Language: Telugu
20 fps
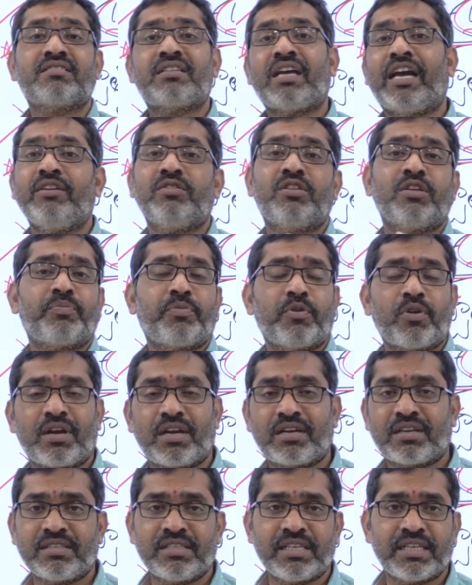సాయుధ
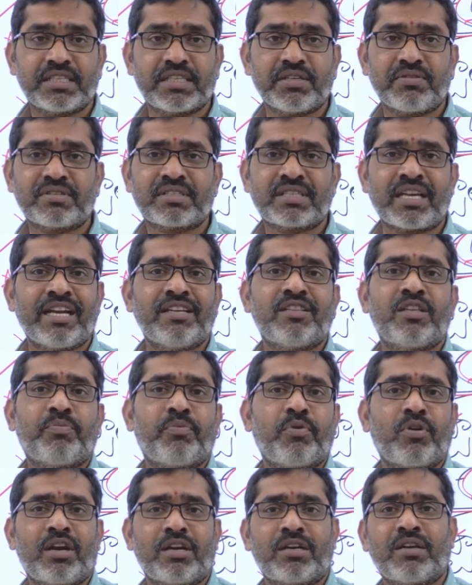పోరాటం చేశారు సాయుధ
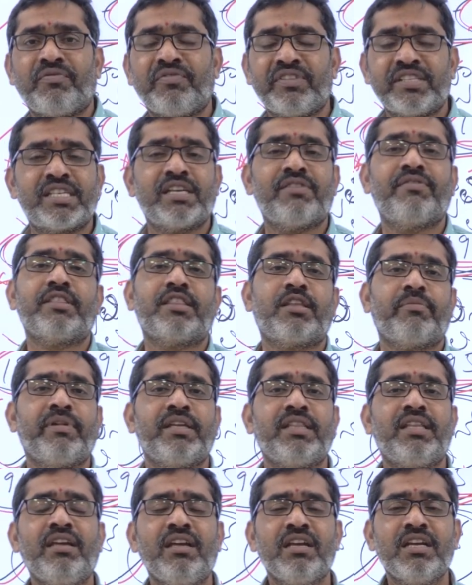పోరాటం
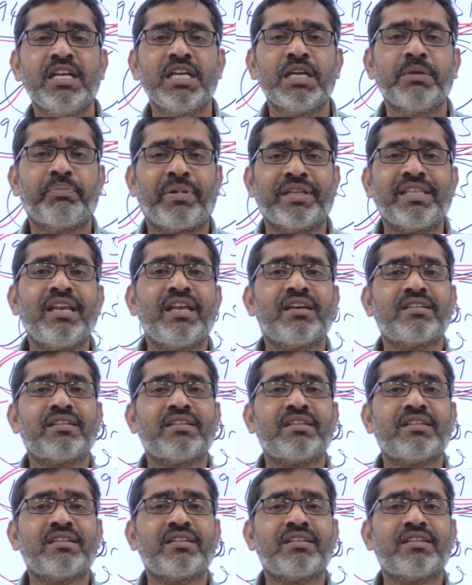విజయవంతమైంది పది